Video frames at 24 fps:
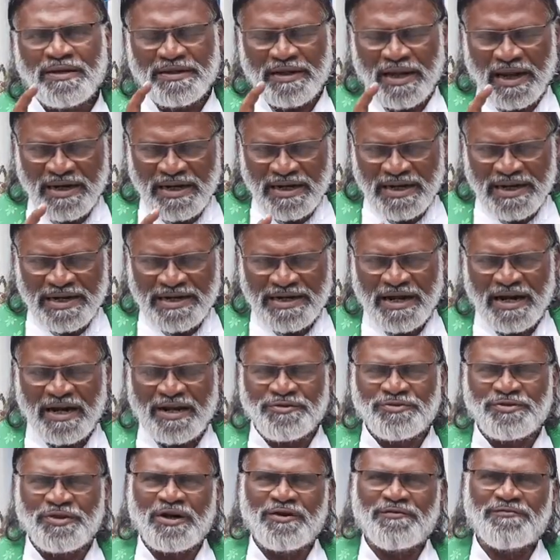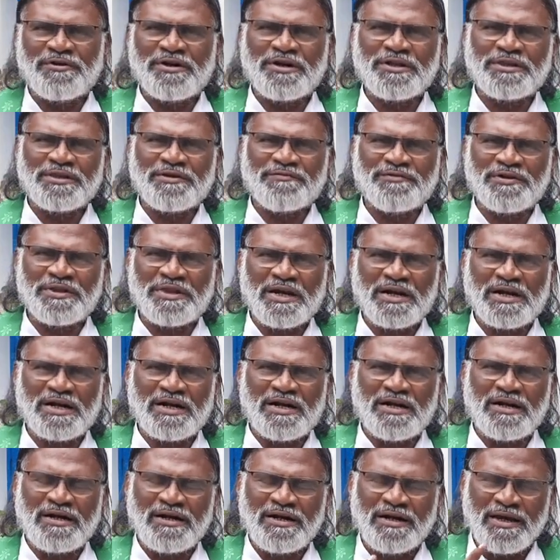நல்ல நிலத்தில் விழுந்த
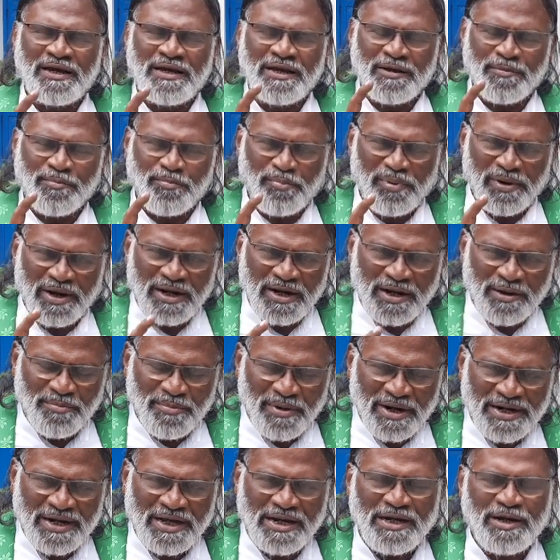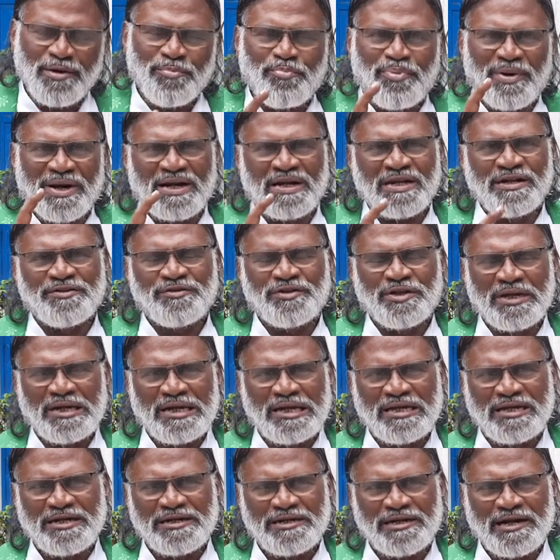விதைகள் பல மடங்கு பலன்
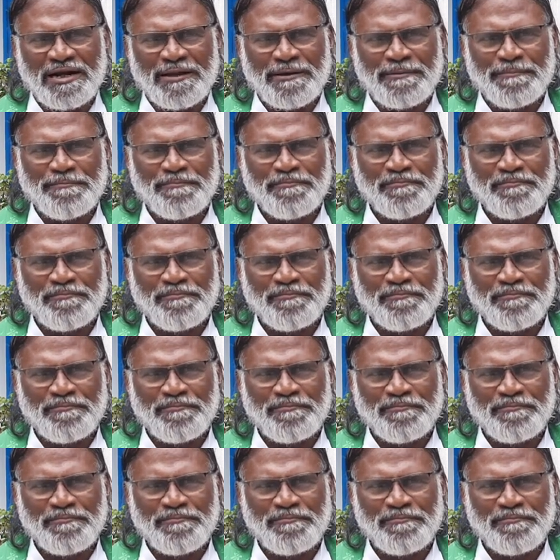தருகின்றன